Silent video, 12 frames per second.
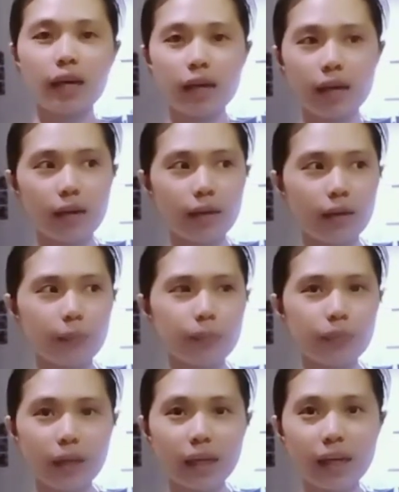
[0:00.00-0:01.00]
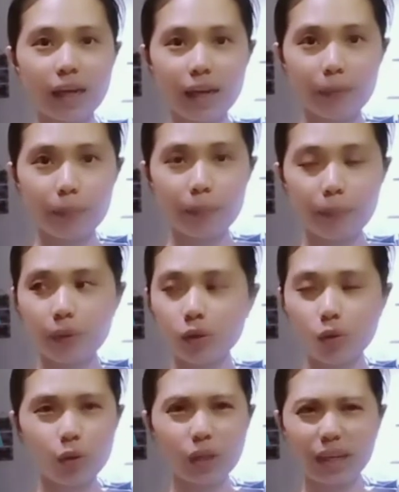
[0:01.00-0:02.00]
uh, ah, nagka
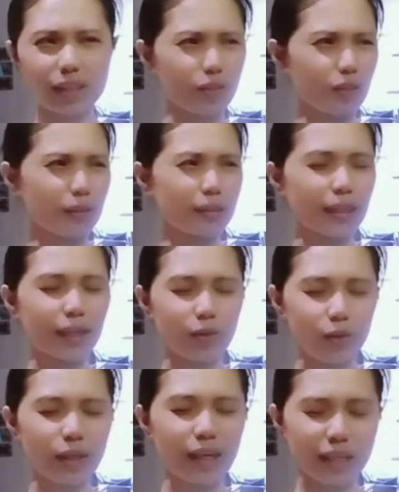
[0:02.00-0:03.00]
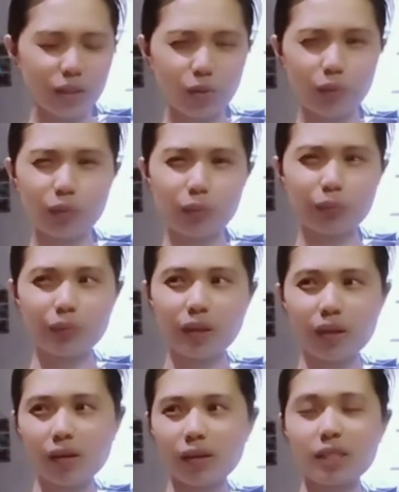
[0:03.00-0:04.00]
nagkaroon ng, ganun, nagkaroon ng ganitong
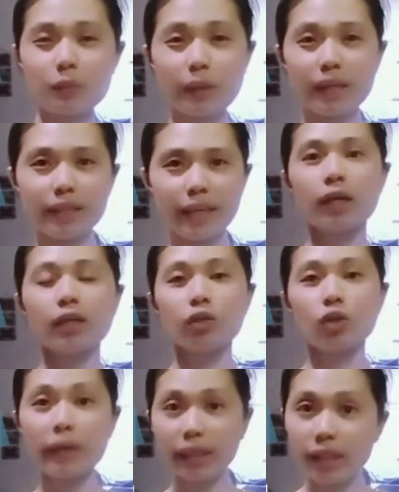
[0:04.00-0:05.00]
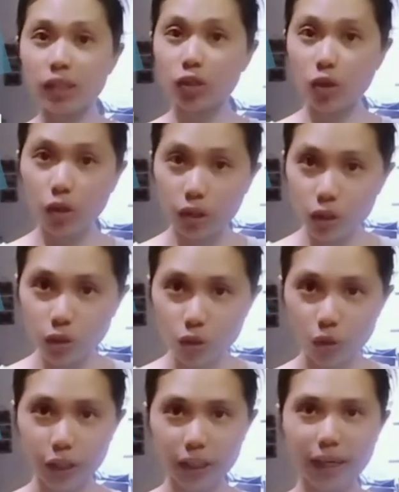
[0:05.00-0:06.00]
uh, experience. To make the story
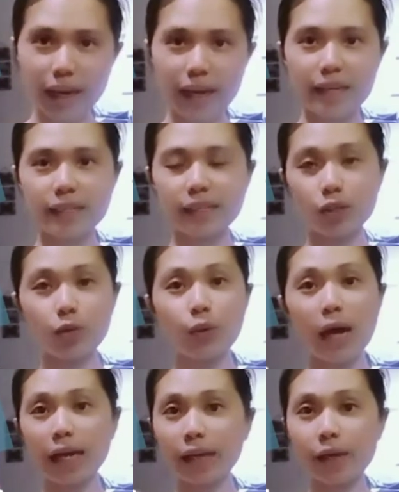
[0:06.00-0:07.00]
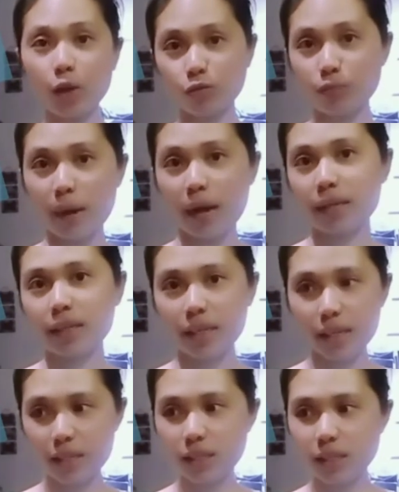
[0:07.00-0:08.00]
short, guys, yung aking off-bank
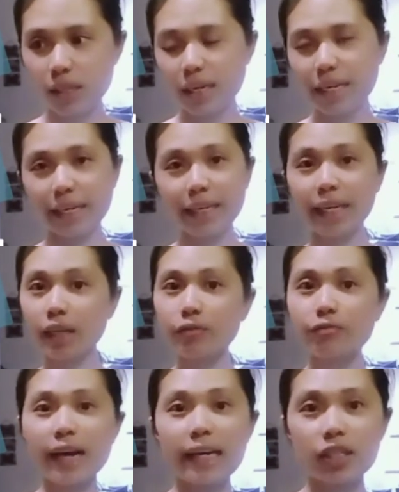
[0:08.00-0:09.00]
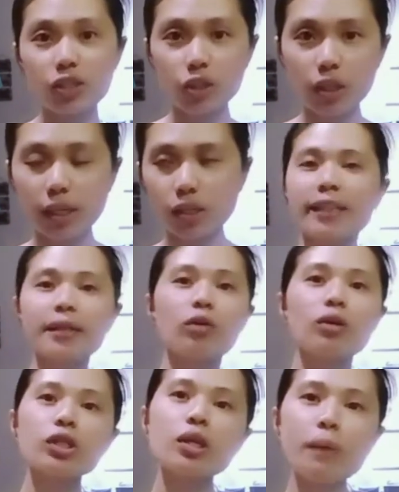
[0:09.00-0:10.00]
is naging invalid siya. Hindi ko
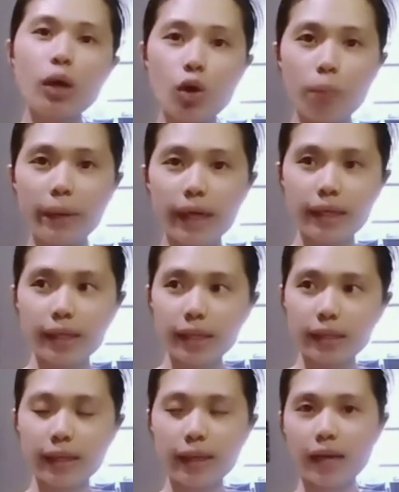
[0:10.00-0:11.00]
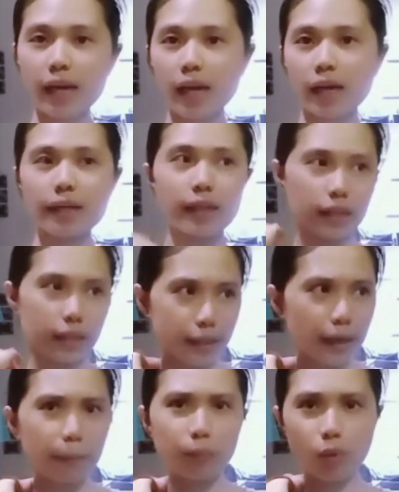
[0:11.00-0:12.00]
na siya ma-open talaga ng
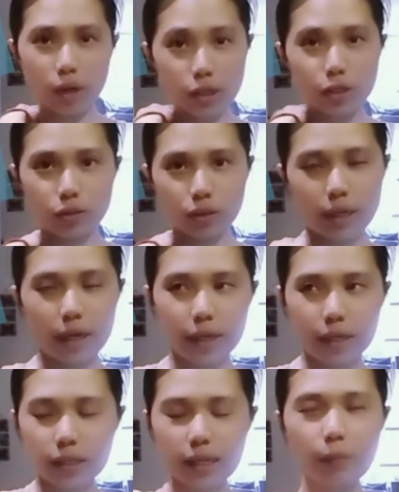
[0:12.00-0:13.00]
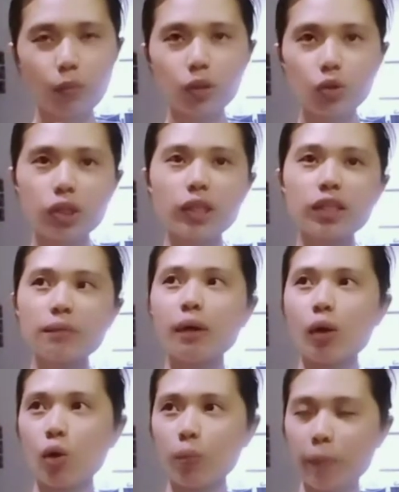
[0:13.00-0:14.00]
ilang buwan yun guys. Ilang buwan ko siyang hindi
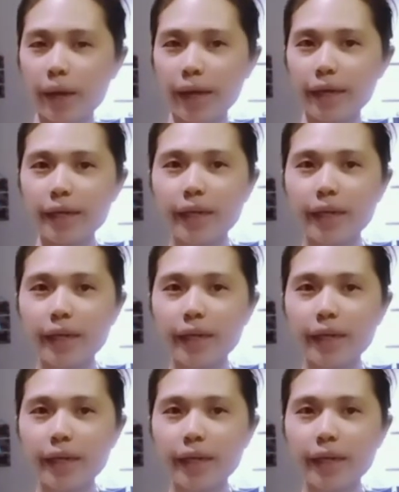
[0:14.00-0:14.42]
ma-open